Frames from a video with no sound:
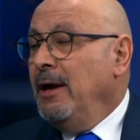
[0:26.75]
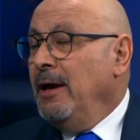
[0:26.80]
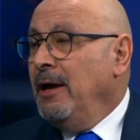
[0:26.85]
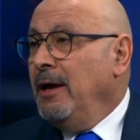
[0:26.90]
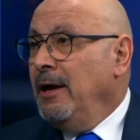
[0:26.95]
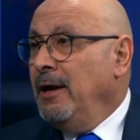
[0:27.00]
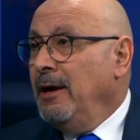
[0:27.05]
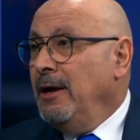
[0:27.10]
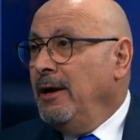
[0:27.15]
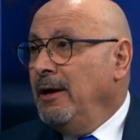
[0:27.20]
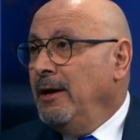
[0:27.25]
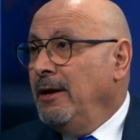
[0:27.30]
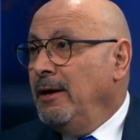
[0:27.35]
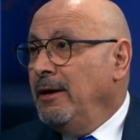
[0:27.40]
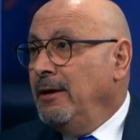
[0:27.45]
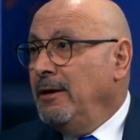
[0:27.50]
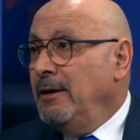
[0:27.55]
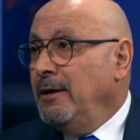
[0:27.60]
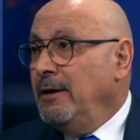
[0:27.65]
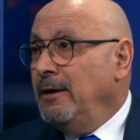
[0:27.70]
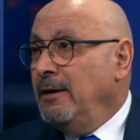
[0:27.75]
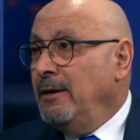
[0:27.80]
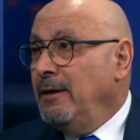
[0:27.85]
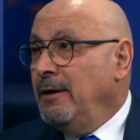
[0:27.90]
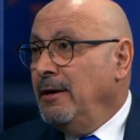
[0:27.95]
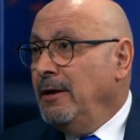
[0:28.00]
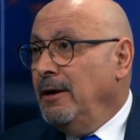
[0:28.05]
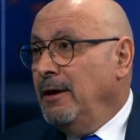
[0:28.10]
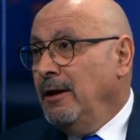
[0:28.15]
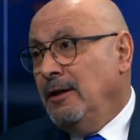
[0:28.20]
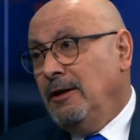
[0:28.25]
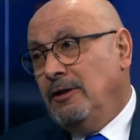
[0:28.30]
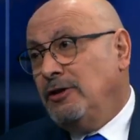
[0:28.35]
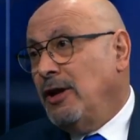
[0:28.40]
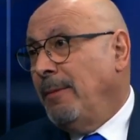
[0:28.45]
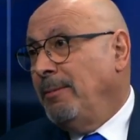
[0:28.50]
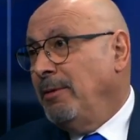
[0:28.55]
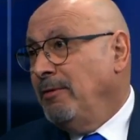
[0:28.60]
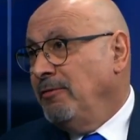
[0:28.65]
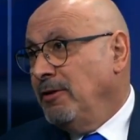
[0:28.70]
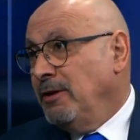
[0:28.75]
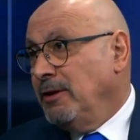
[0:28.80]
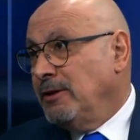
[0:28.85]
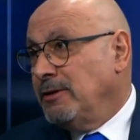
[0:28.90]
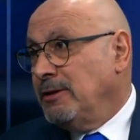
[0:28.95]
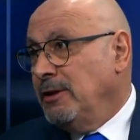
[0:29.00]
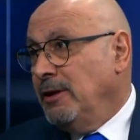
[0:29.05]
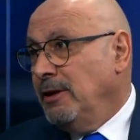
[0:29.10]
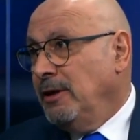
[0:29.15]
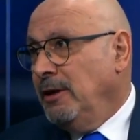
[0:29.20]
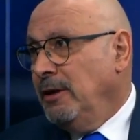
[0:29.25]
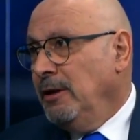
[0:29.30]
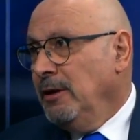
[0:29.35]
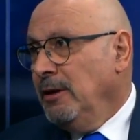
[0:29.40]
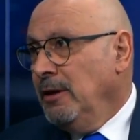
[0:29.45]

آه، الشعب الفلسطيني